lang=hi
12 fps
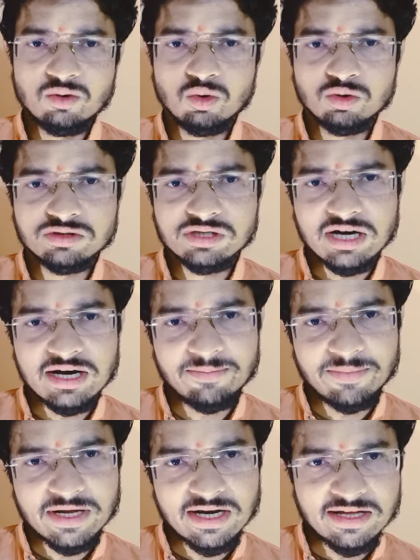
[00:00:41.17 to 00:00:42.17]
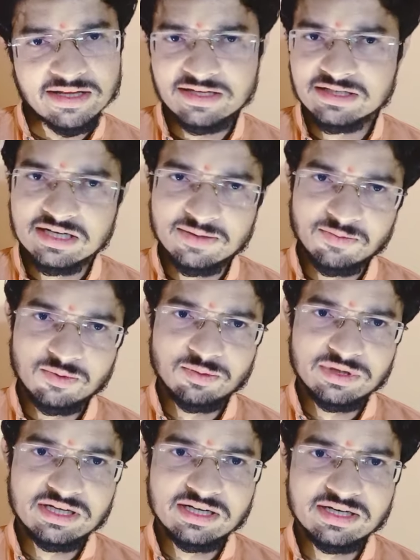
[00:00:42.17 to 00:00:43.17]
उसका हम फलादेश आपको
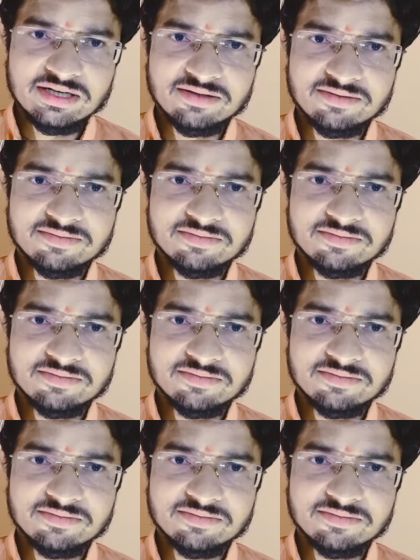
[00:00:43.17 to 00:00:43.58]
बता रहे हैं